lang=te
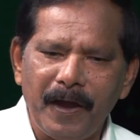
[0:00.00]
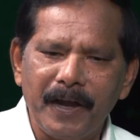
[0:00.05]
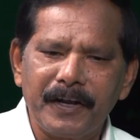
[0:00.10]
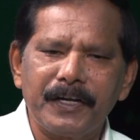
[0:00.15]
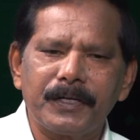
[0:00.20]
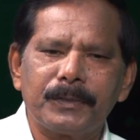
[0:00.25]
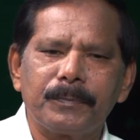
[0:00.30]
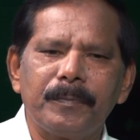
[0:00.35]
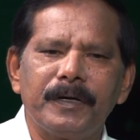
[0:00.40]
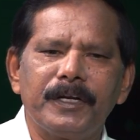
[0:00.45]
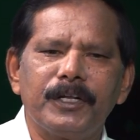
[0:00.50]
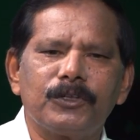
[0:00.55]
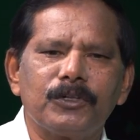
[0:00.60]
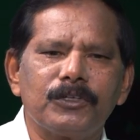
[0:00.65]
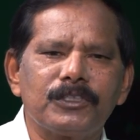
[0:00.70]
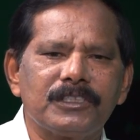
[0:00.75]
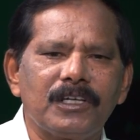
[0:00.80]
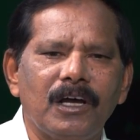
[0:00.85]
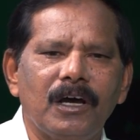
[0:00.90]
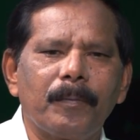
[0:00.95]
పాకెట్
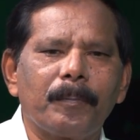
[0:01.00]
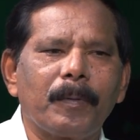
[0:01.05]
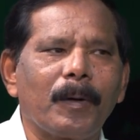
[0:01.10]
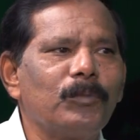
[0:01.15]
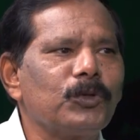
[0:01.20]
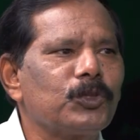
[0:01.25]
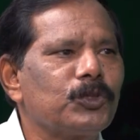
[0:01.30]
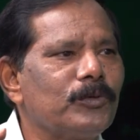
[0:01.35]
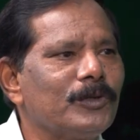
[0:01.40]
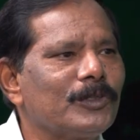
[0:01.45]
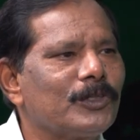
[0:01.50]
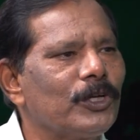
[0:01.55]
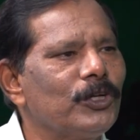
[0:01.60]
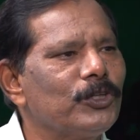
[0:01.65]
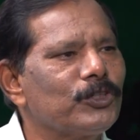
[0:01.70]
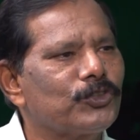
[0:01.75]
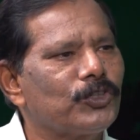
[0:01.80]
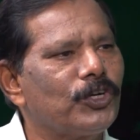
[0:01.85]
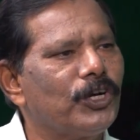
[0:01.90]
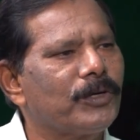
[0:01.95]
మనీతో సహా ప్రభుత్వం
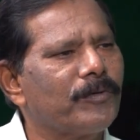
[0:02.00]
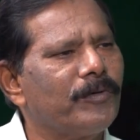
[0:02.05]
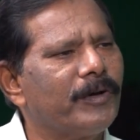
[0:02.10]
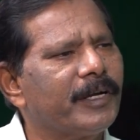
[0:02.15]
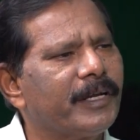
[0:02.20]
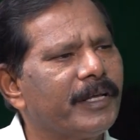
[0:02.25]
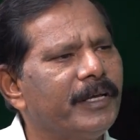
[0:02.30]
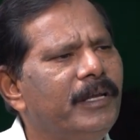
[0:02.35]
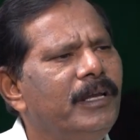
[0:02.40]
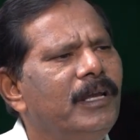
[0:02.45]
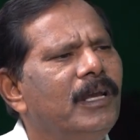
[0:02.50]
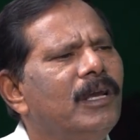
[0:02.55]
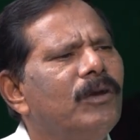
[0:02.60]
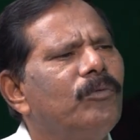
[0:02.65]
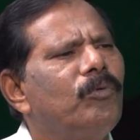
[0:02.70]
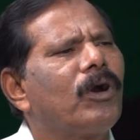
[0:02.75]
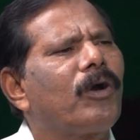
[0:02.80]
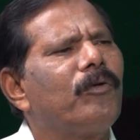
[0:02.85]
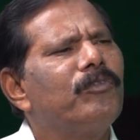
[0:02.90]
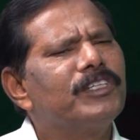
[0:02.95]
చెల్లిస్తున్నటువంటి
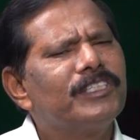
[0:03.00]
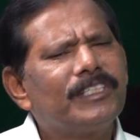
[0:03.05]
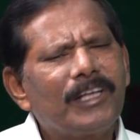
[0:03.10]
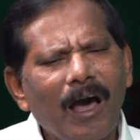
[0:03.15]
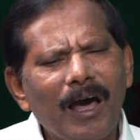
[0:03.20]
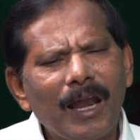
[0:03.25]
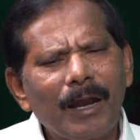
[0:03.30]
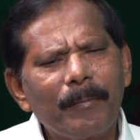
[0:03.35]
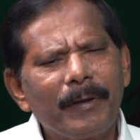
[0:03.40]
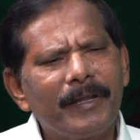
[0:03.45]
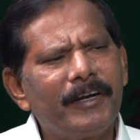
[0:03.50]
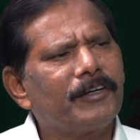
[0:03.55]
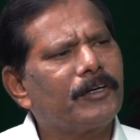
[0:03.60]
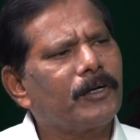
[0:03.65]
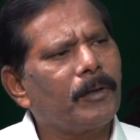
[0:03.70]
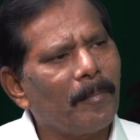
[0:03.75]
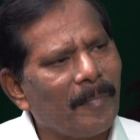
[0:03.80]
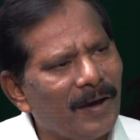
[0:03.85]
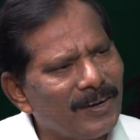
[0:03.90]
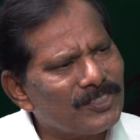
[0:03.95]
ఒక
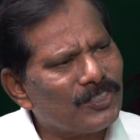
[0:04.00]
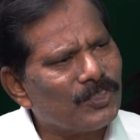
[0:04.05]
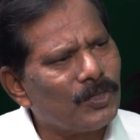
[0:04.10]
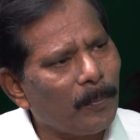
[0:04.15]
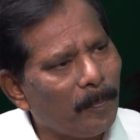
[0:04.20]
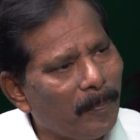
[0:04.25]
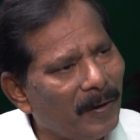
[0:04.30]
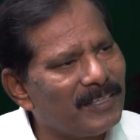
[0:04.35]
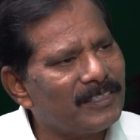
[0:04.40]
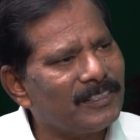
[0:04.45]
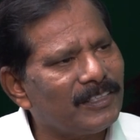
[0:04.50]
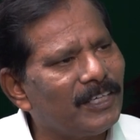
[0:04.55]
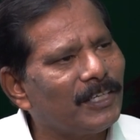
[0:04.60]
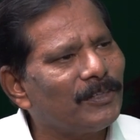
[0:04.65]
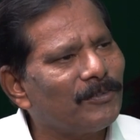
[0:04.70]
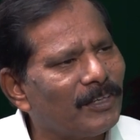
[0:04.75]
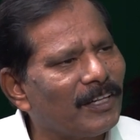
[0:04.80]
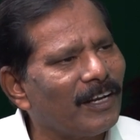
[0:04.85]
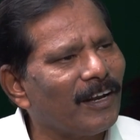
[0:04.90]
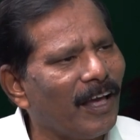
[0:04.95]
విశాలమైనటువంటి మనసును
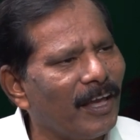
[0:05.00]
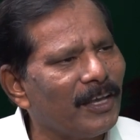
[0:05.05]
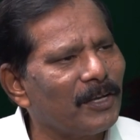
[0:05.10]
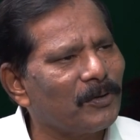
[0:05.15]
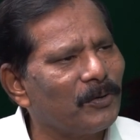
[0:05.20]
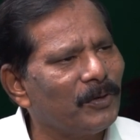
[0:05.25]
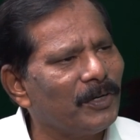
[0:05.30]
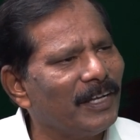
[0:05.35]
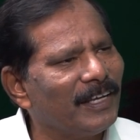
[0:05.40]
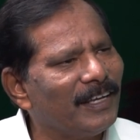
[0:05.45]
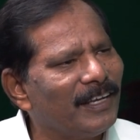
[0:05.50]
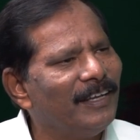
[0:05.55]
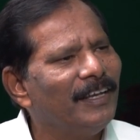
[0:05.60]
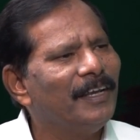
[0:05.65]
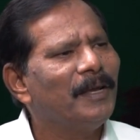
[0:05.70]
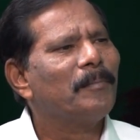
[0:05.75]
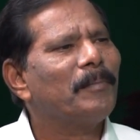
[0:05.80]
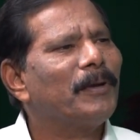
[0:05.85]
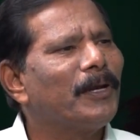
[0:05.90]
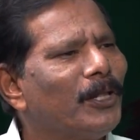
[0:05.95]
పరిచినటువంటి నాయకుడిని
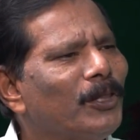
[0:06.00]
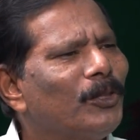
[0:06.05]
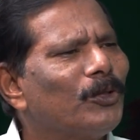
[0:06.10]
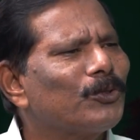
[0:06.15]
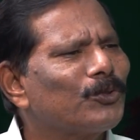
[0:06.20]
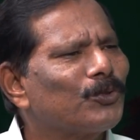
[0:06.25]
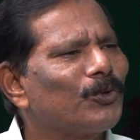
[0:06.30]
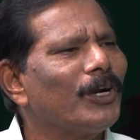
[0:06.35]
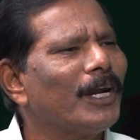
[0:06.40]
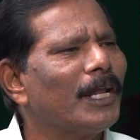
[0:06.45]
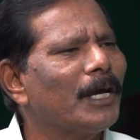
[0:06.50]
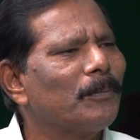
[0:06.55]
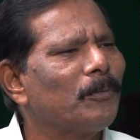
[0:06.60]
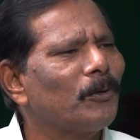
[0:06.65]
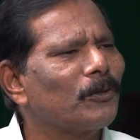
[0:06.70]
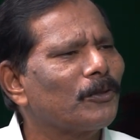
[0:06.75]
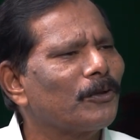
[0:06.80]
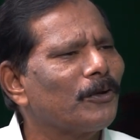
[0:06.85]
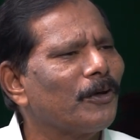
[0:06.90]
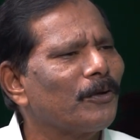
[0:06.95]
మీరు ఎందుకు
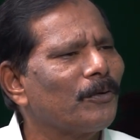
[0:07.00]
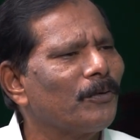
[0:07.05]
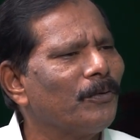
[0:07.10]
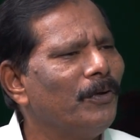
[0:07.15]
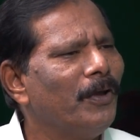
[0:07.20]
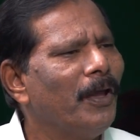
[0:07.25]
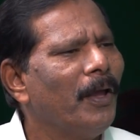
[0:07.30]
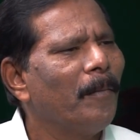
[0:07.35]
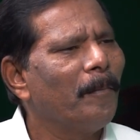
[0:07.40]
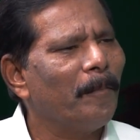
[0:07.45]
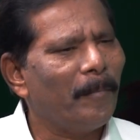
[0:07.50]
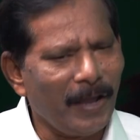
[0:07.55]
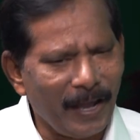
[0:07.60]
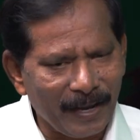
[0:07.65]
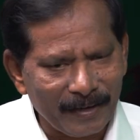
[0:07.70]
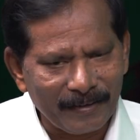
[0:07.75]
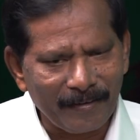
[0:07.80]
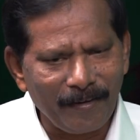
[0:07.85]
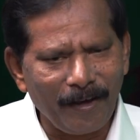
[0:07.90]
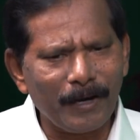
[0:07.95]
చూడలేకపోతున్నారు
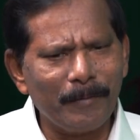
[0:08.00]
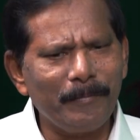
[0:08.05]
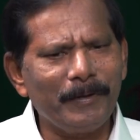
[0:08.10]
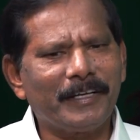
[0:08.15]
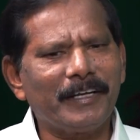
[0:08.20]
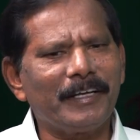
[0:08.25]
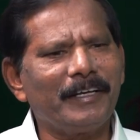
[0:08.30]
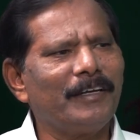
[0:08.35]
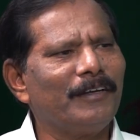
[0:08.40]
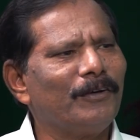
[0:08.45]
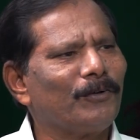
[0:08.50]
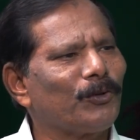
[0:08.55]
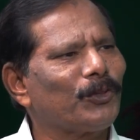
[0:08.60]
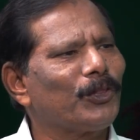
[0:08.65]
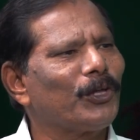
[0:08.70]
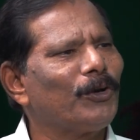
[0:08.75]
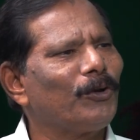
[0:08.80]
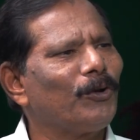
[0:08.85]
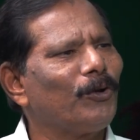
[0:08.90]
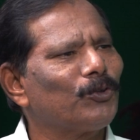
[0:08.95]
మ్యాగ్నానమిటీ
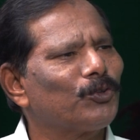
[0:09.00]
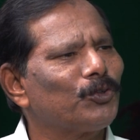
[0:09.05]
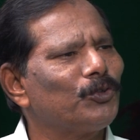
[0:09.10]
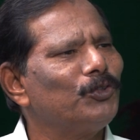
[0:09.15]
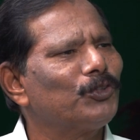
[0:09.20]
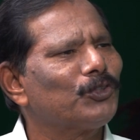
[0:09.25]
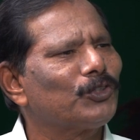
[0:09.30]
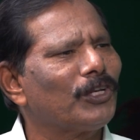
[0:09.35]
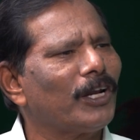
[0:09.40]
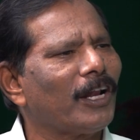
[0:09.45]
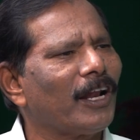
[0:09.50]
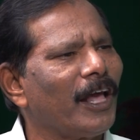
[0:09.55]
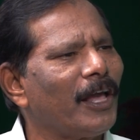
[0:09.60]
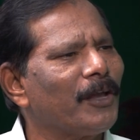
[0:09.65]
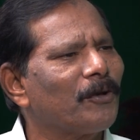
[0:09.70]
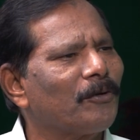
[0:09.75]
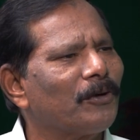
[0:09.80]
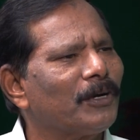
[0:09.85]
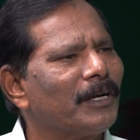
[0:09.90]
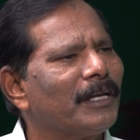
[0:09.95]
హృదయంలో చూపిస్తున్న
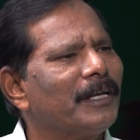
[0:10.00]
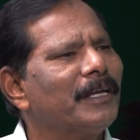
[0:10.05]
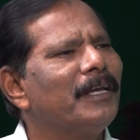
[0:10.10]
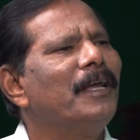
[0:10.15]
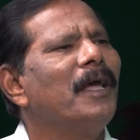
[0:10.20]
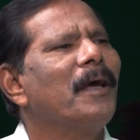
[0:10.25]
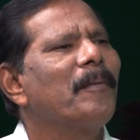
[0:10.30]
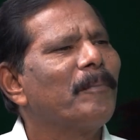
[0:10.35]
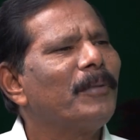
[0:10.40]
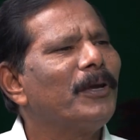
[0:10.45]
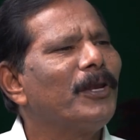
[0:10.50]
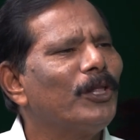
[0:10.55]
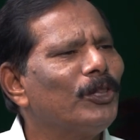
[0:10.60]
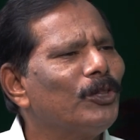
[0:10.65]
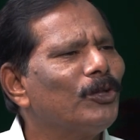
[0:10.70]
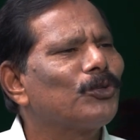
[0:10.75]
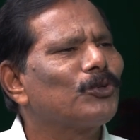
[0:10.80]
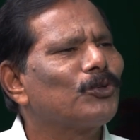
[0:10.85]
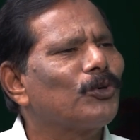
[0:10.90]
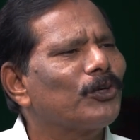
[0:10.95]
నాయకుడిని మీరు
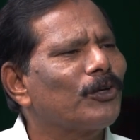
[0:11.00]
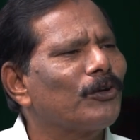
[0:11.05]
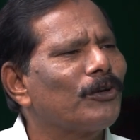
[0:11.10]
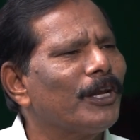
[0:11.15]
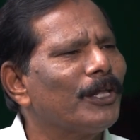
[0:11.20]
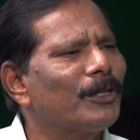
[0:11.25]
ఎందుకు చూడటం